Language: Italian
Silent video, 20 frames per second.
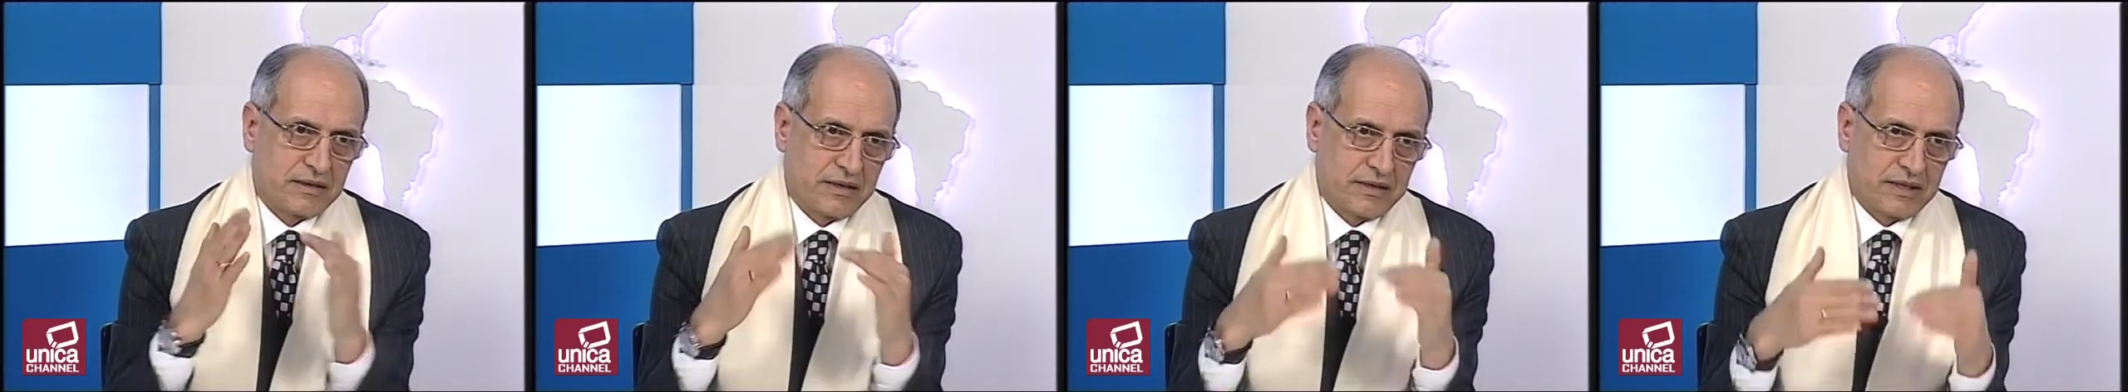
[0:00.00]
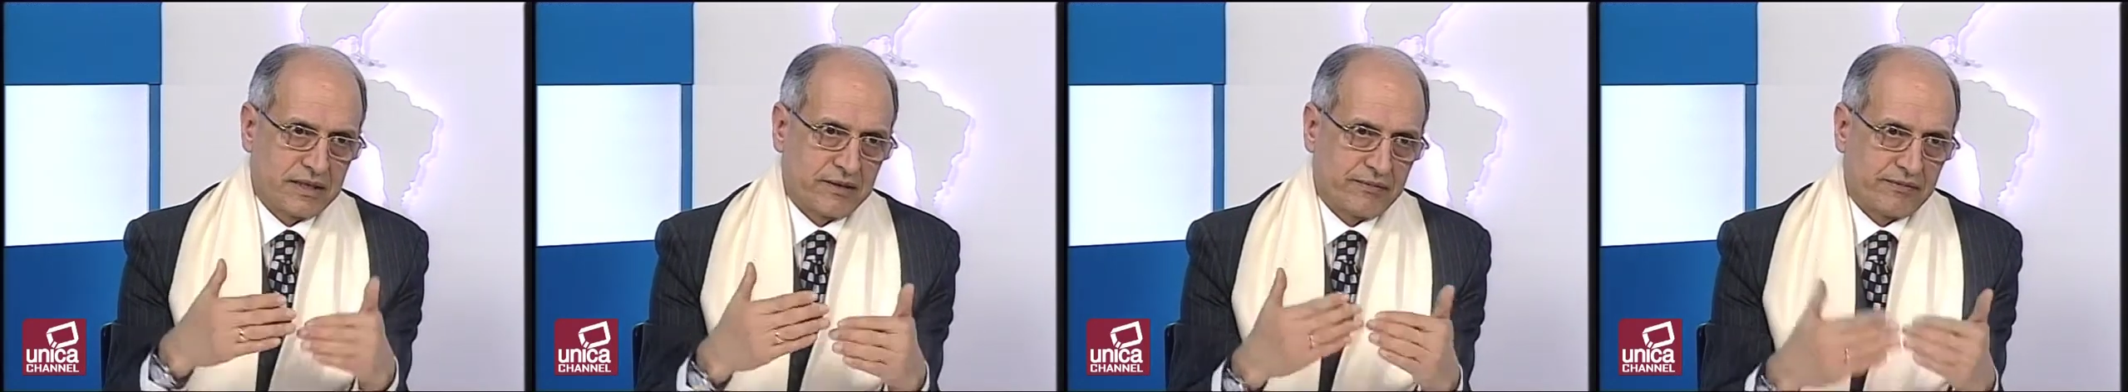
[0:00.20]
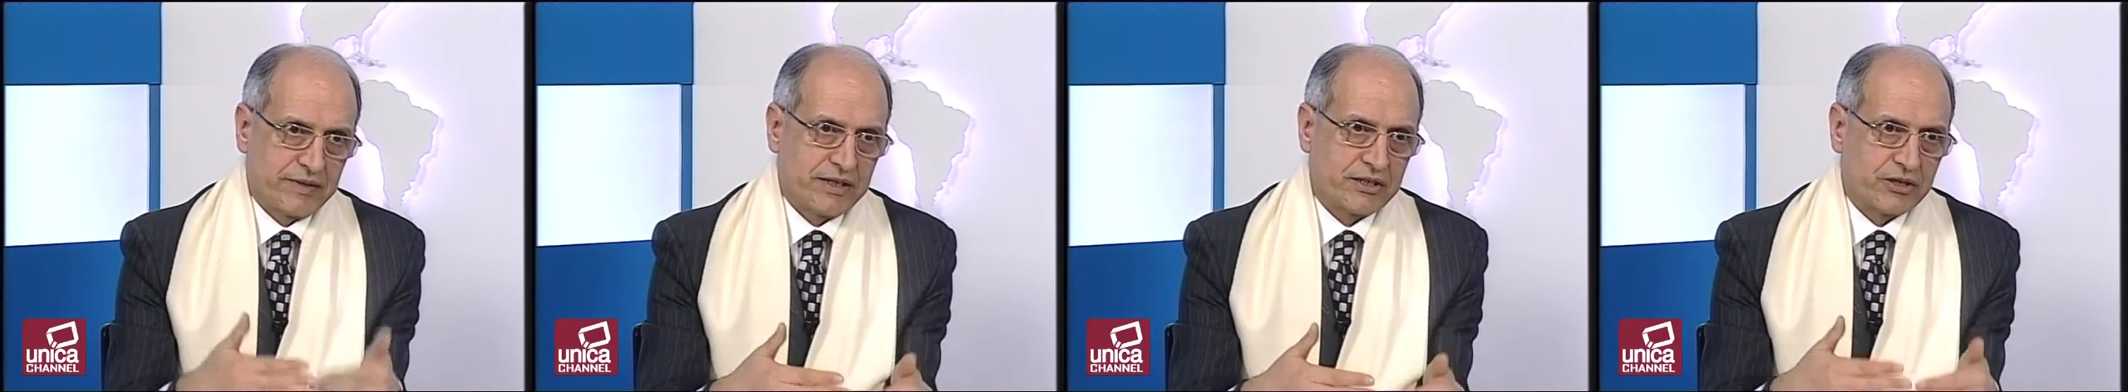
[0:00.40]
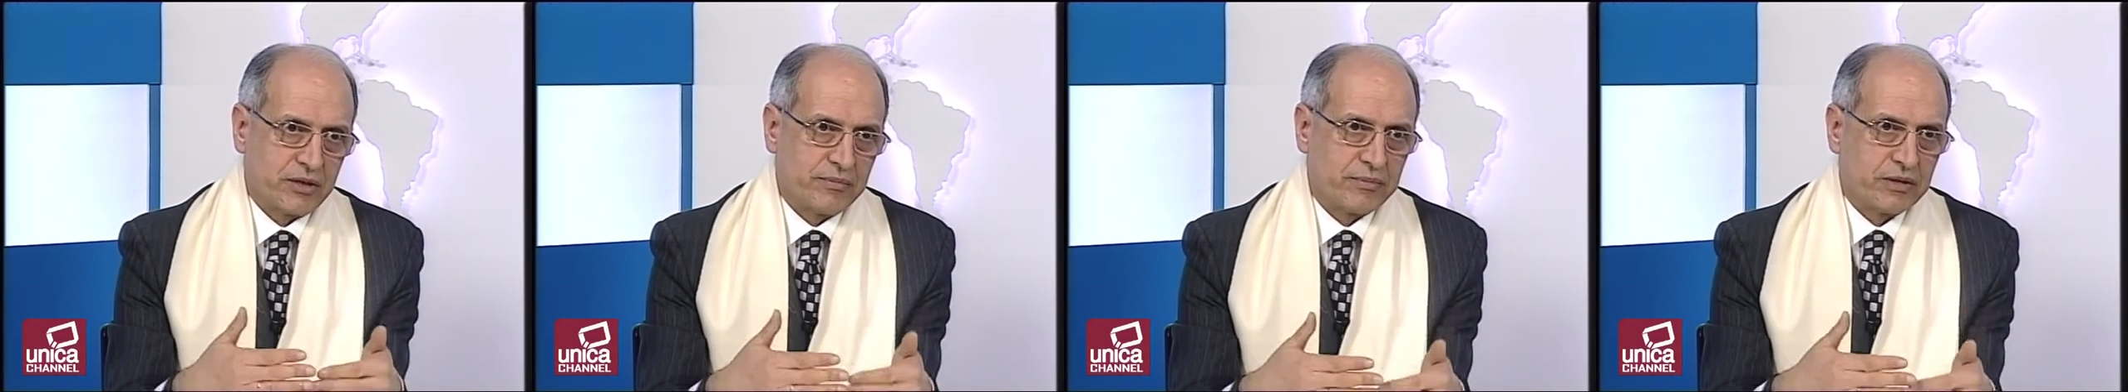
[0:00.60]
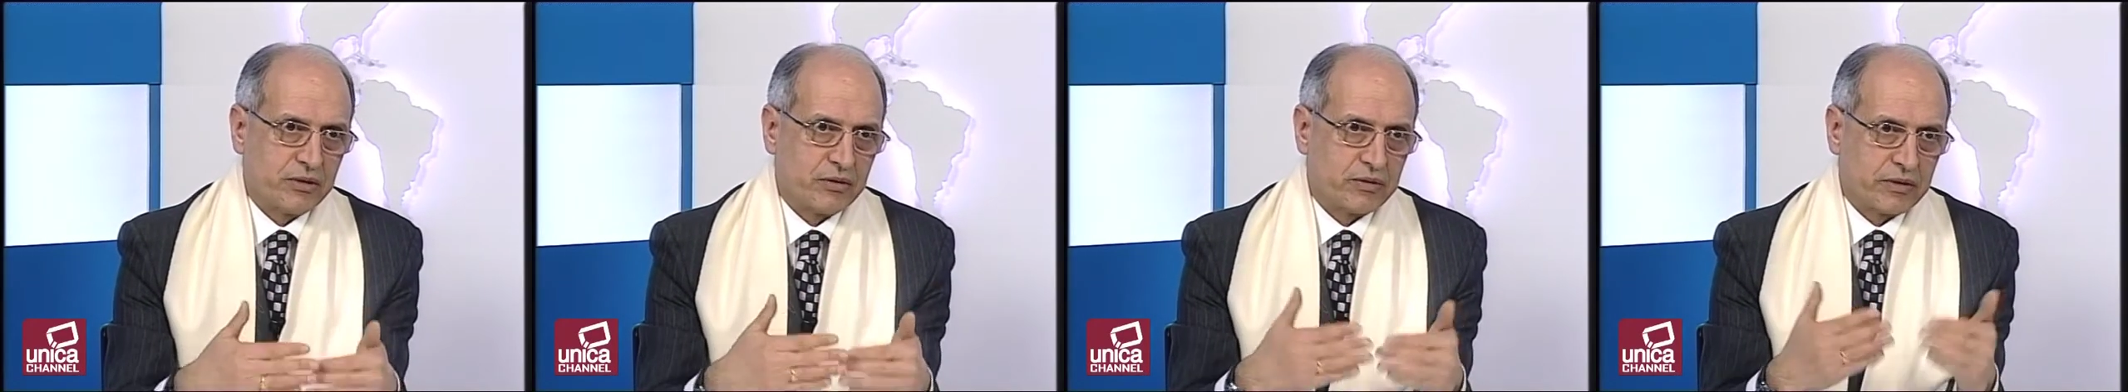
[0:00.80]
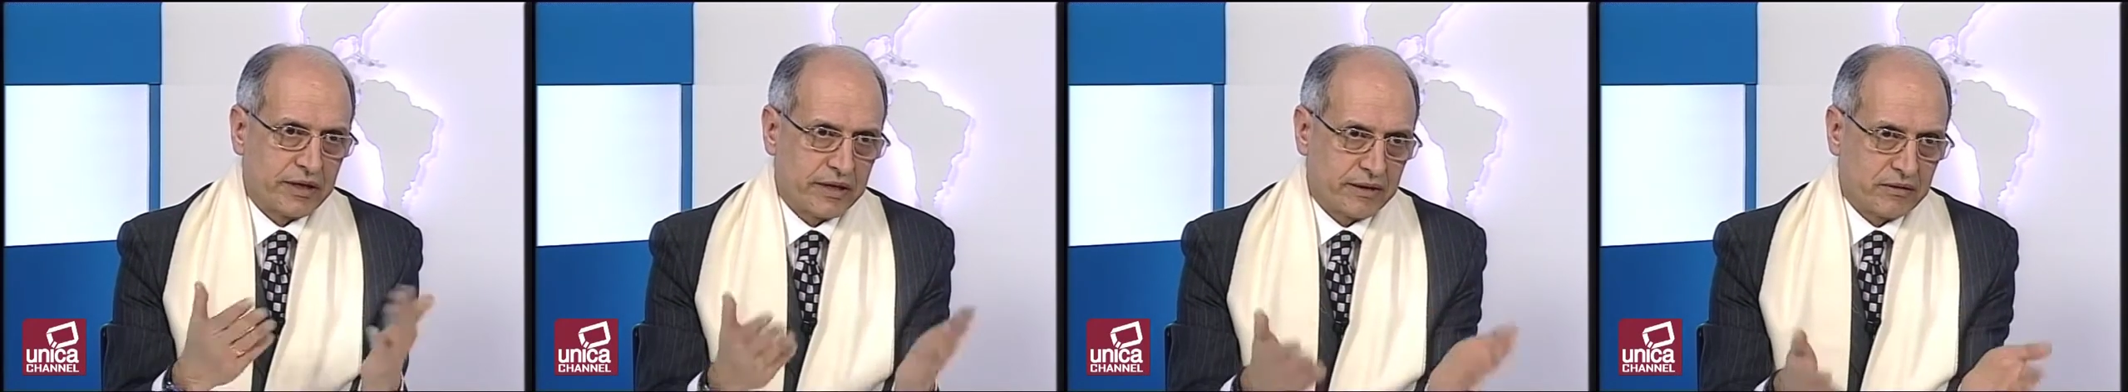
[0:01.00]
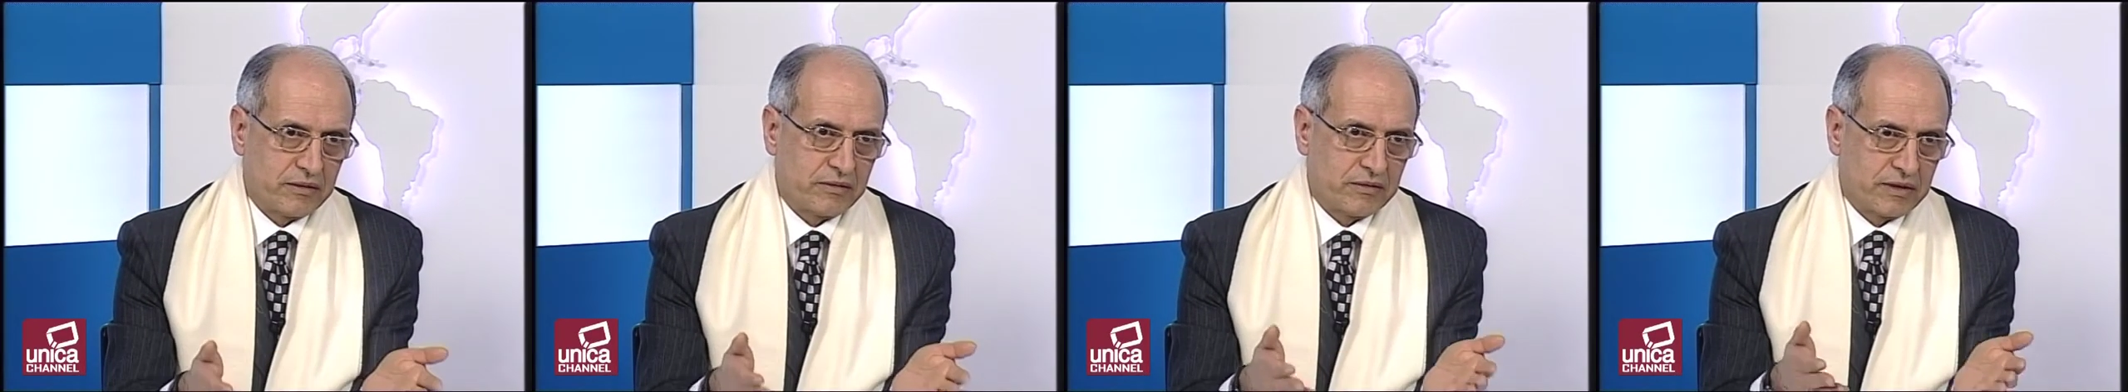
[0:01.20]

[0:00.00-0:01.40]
che si affaccia al Medio Oriente,